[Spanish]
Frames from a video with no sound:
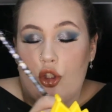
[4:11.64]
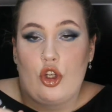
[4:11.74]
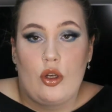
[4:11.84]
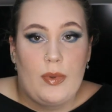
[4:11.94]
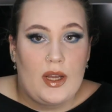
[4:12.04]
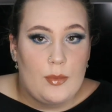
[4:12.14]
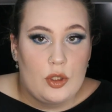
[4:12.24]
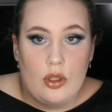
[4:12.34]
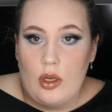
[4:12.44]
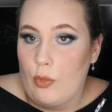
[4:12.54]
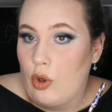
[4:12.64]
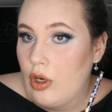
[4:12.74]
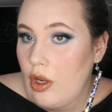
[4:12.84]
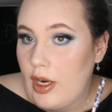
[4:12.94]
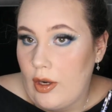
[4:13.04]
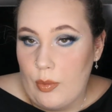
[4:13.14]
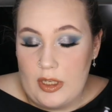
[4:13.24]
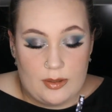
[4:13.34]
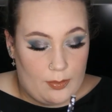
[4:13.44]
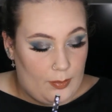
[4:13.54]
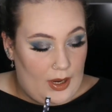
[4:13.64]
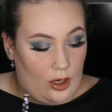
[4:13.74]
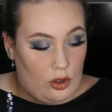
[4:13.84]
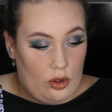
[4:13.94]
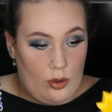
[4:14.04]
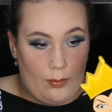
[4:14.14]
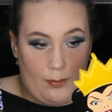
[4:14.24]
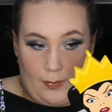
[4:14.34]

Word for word: Yo el pegamento a lo mejor ahora lo veis blanco,